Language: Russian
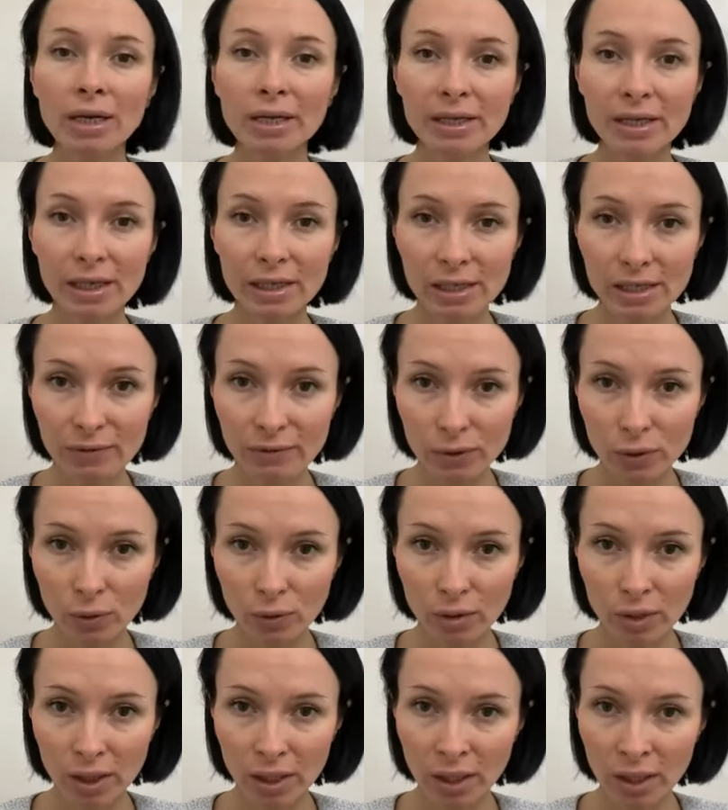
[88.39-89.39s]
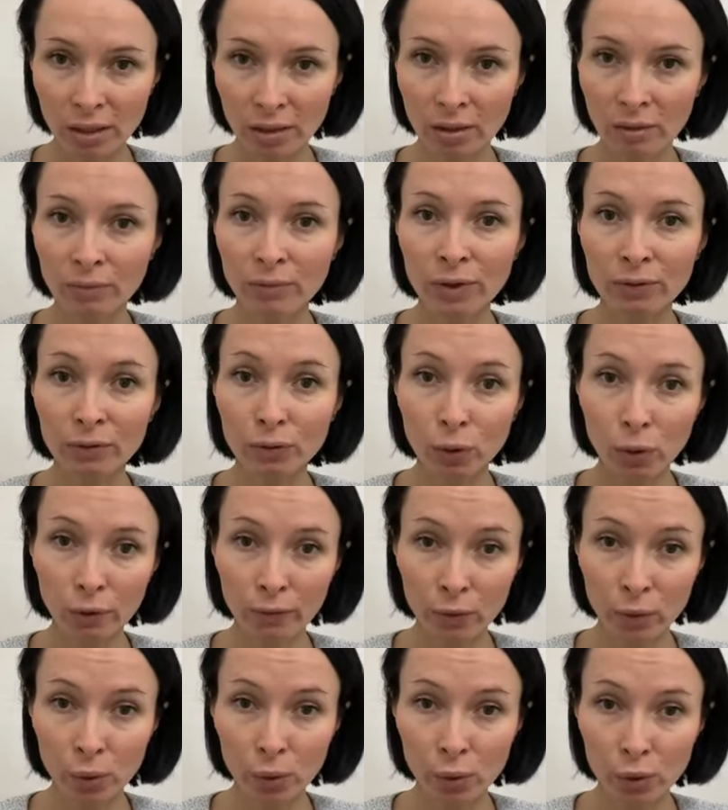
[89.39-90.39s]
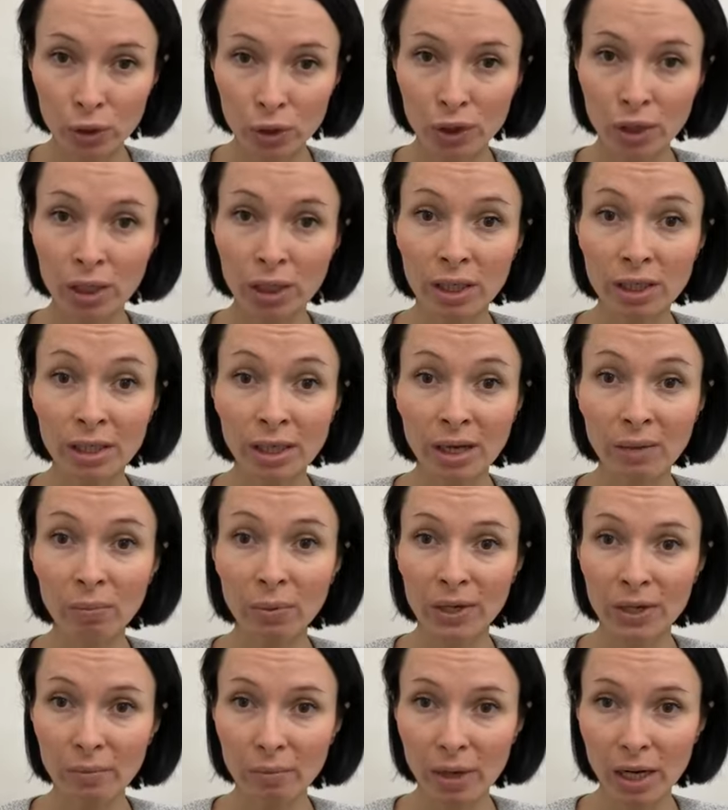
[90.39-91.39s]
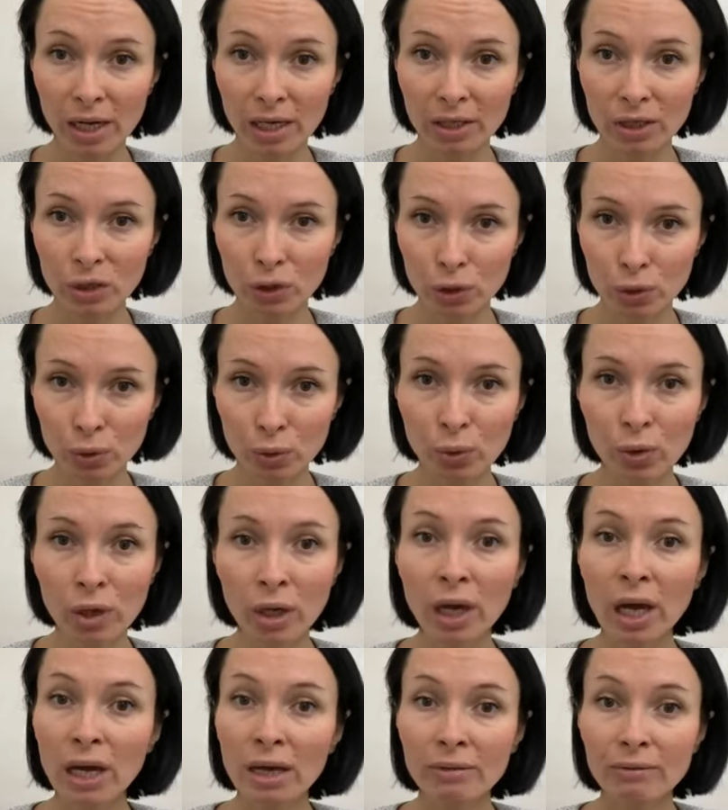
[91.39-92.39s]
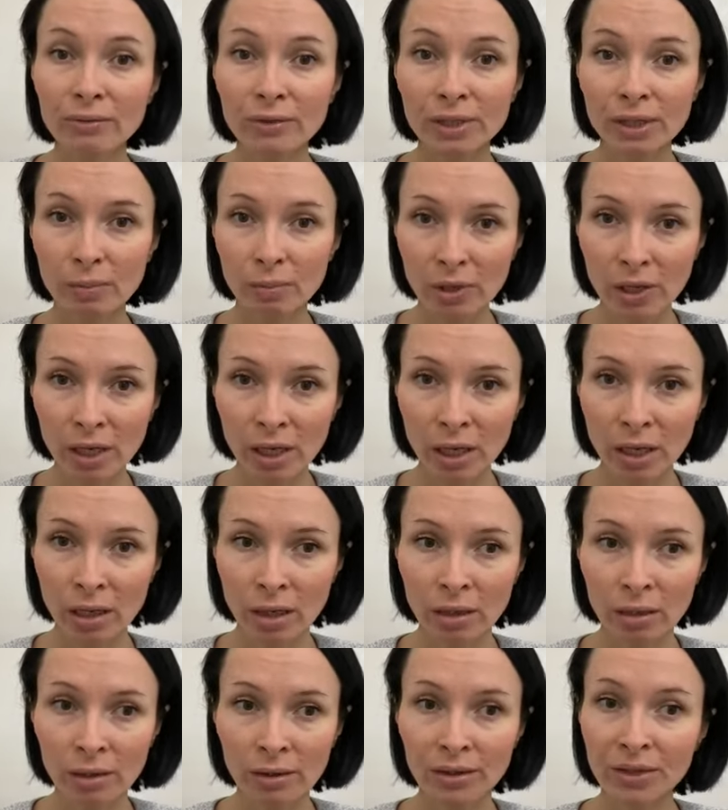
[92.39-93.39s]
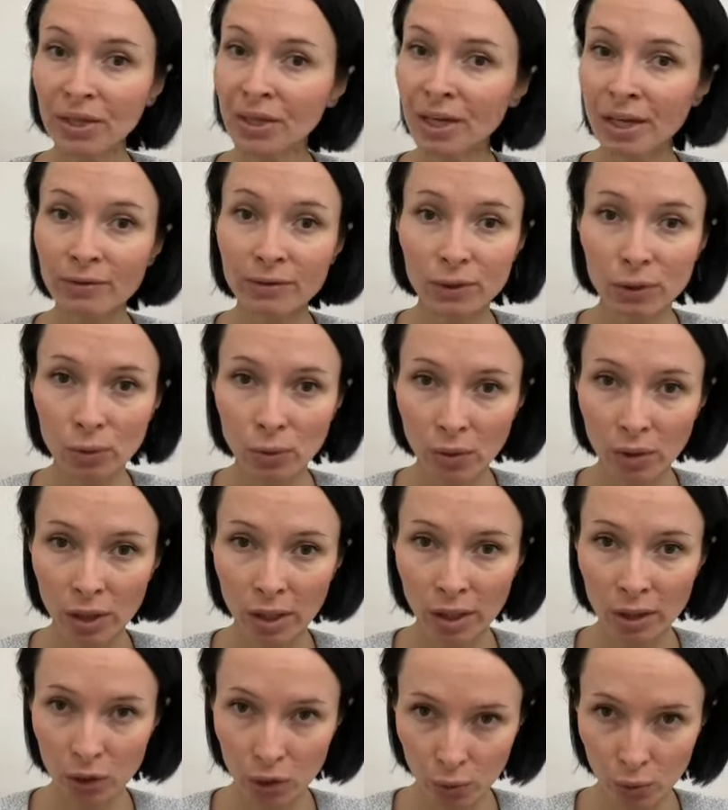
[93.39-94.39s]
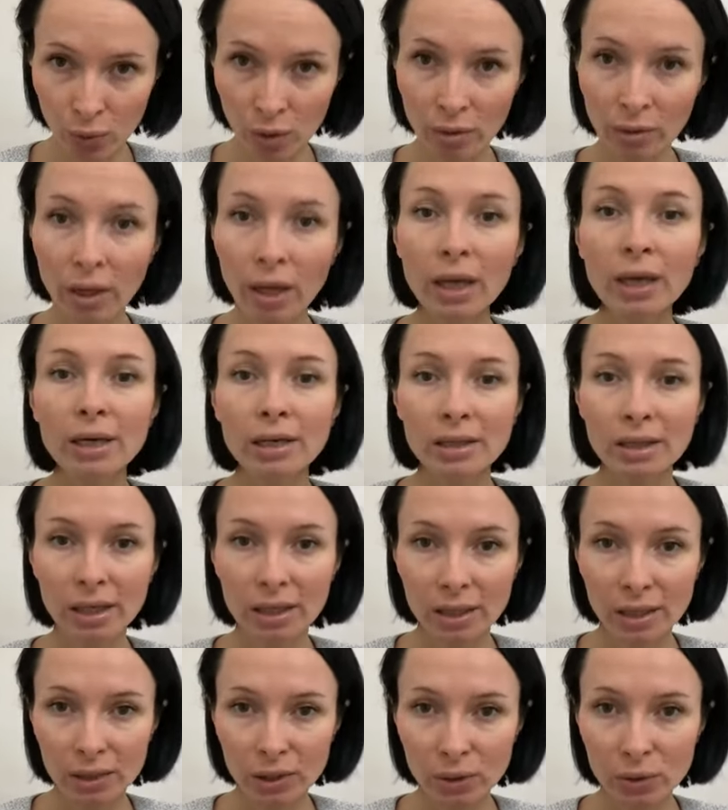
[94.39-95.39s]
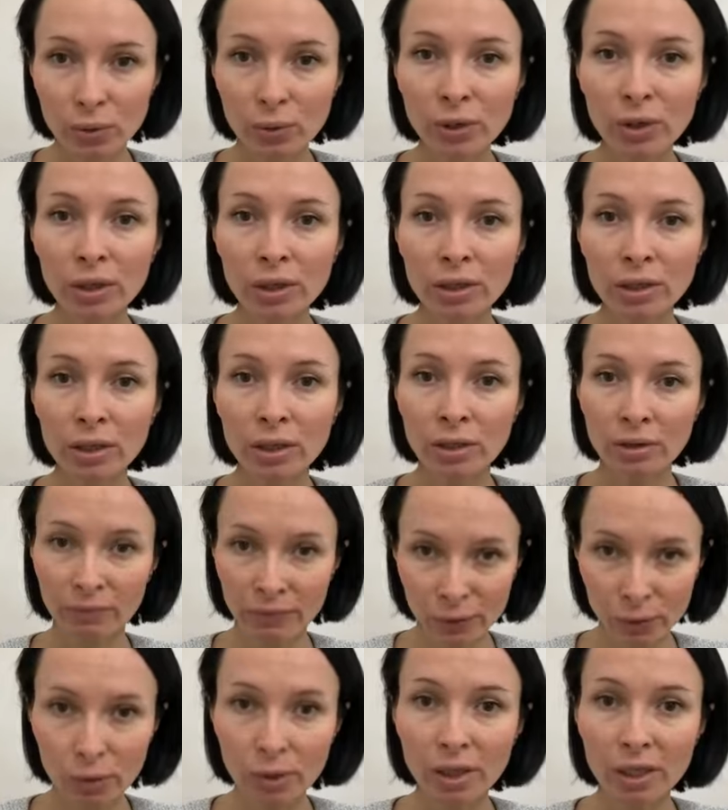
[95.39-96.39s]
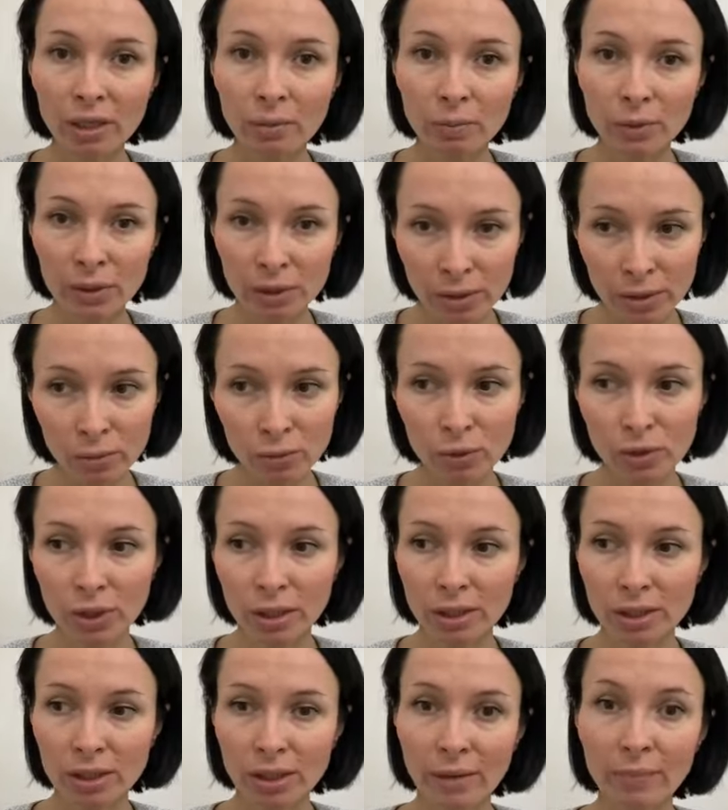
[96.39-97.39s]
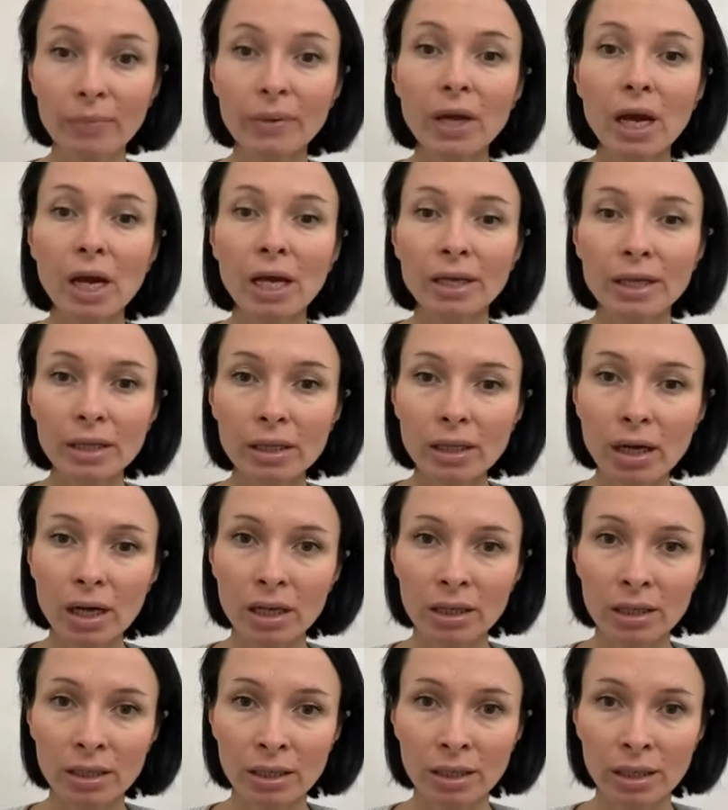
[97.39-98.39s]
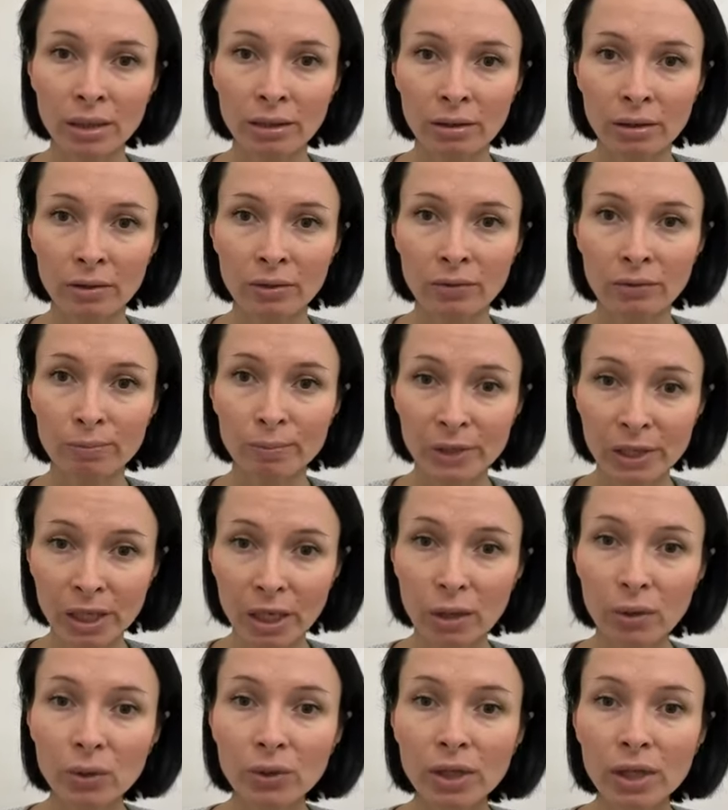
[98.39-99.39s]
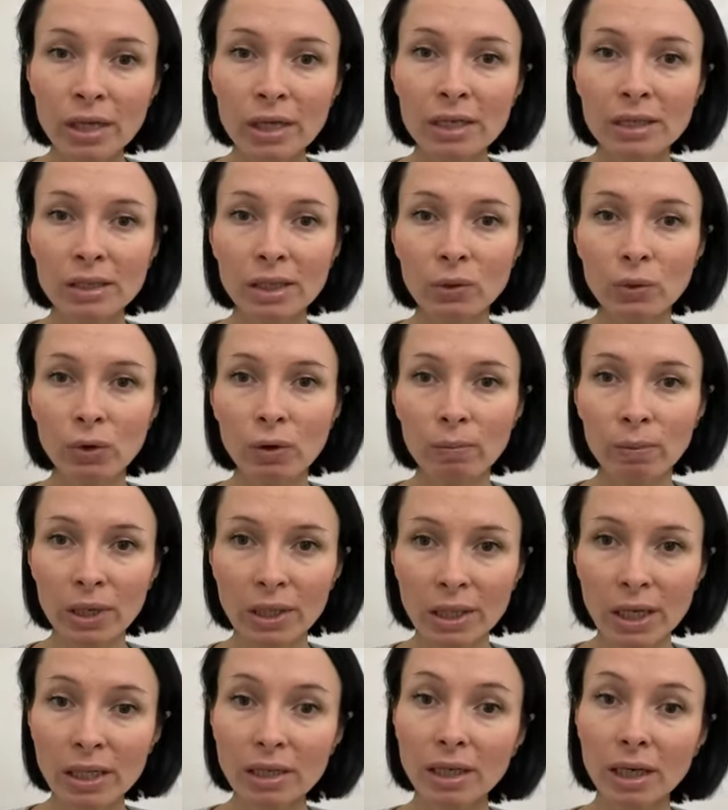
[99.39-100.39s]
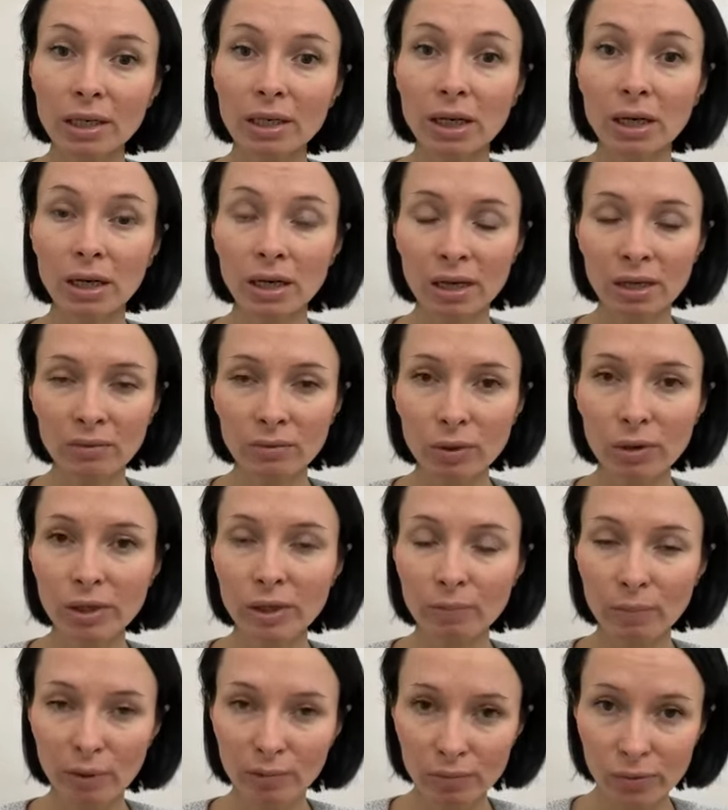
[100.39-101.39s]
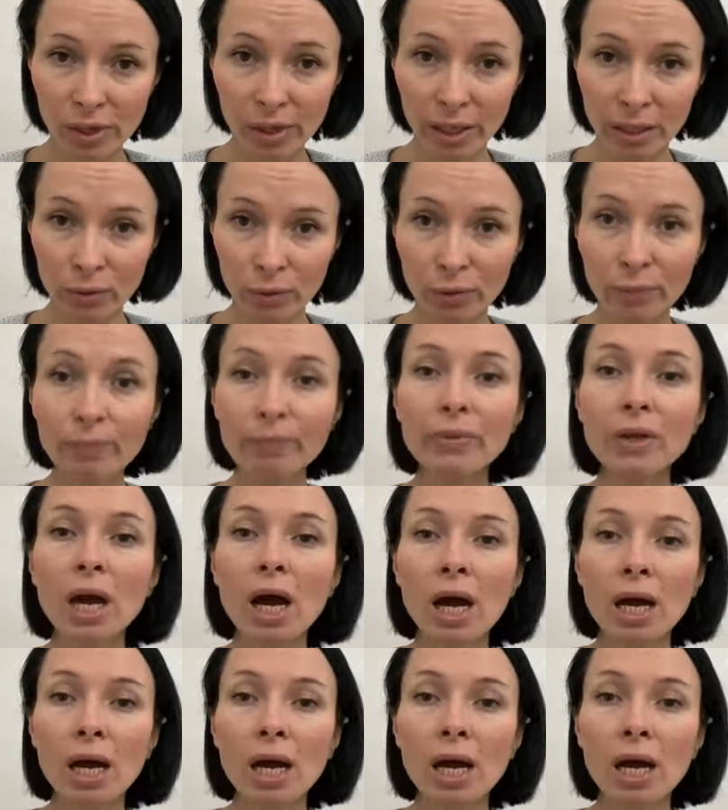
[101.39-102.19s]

Если все-таки вы в той точке, где понимаете, что в семье не все хорошо, тогда стоит э, все-таки прислушаться. Итак, э, в психологии есть такое понятие, как оговорки по Фрейду.